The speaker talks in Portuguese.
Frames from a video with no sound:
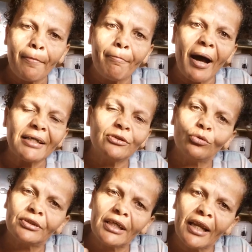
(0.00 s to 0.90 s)
Mas
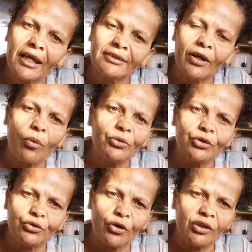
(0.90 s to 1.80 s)
no silêncio é como
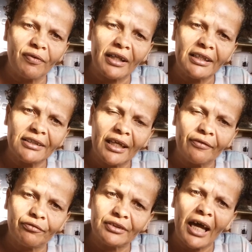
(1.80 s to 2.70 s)
se o Senhor estivesse
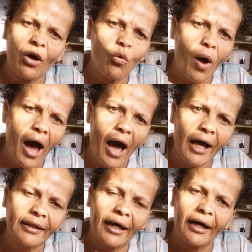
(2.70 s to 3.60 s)
dizendo se
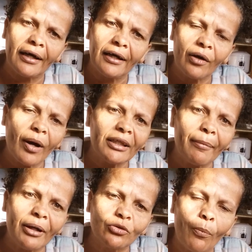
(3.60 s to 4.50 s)
aguarda,
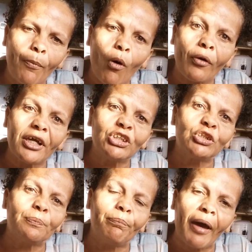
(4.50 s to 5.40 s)
aguarda mais um pouco,
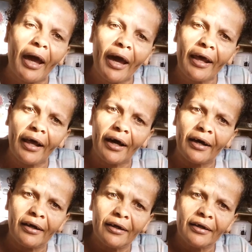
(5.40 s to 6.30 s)

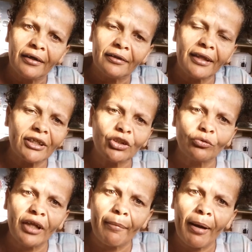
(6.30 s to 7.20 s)
espera, deixa
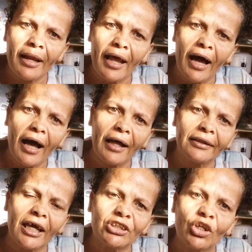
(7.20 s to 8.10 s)
eu
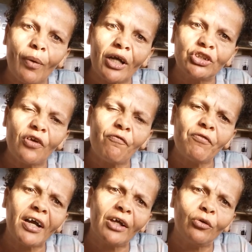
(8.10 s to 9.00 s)
trabalhar, deixa eu agir,
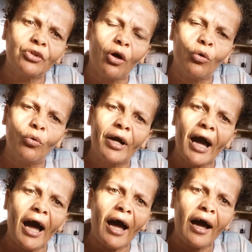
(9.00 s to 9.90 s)
fica no teu
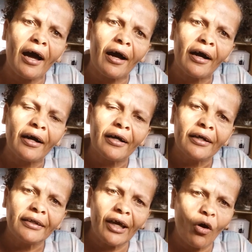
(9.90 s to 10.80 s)
lugar.
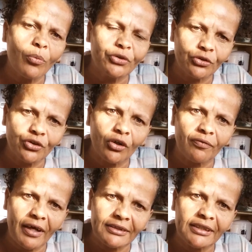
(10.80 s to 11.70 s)
É né? como se o Senhor
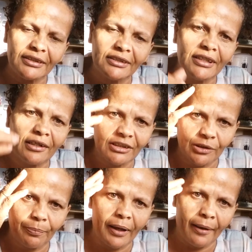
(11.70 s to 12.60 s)
estivesse dizendo
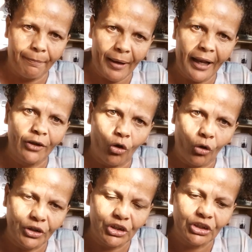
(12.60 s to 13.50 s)
isso pra, para
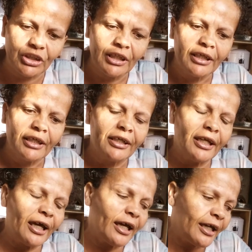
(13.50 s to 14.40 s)
nós
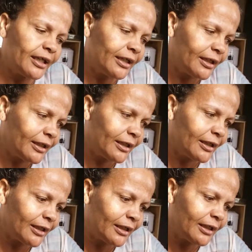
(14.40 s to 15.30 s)
né?
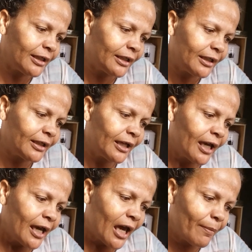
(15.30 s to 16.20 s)
E
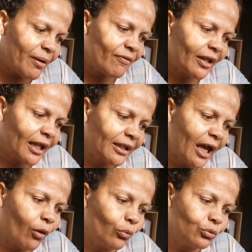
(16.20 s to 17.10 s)
é bem verdade
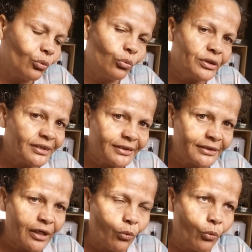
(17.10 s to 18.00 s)
que há um,
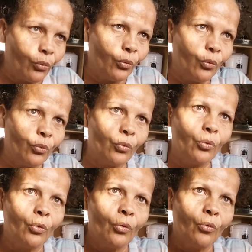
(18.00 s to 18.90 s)

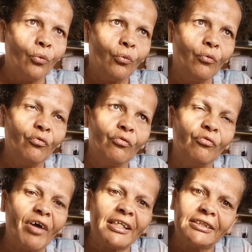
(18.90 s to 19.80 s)
um,
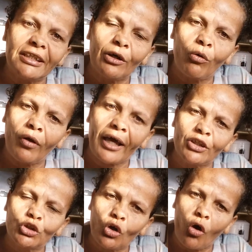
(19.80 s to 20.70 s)
um, um versículo
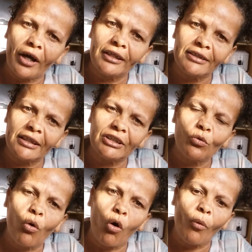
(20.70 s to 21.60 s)
em Jó que diz
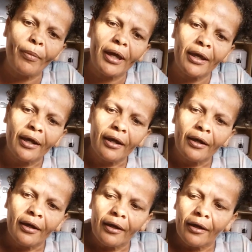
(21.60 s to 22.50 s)
assim: o homem
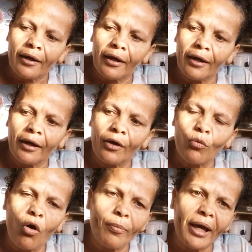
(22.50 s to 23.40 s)
é,
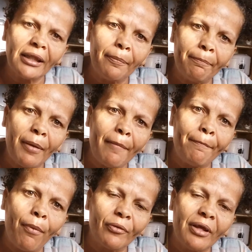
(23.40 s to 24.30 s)
o homem é de,
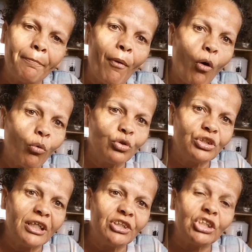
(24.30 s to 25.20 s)
bem, de
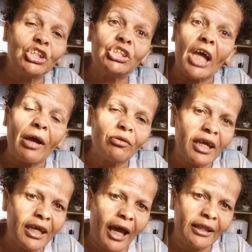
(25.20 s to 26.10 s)
poucos dias e cheio
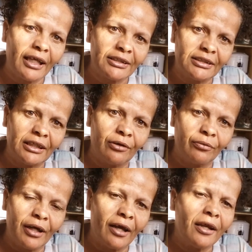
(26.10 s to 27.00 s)
de
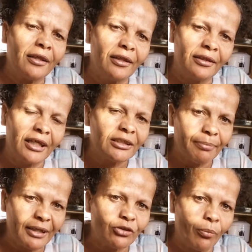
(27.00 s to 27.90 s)
inquietação. Ele diz
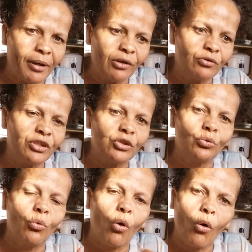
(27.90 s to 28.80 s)
mais ou menos
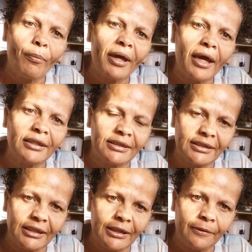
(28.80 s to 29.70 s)
isso. O homem em
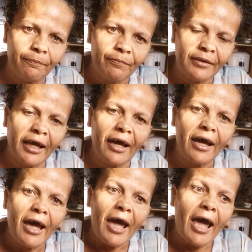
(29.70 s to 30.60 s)
si,
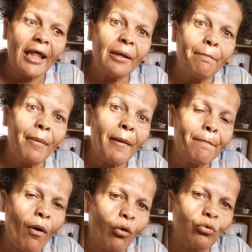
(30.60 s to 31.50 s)
né? É de bem
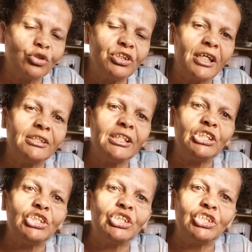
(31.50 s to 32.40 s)
poucos dias
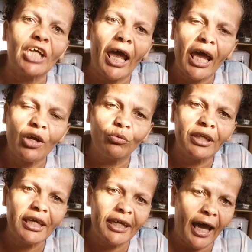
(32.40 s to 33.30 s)
e cheio
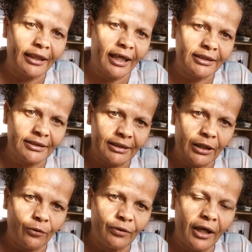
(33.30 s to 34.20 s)
de
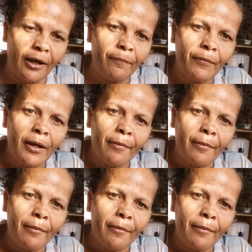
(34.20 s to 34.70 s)
inquietação, né?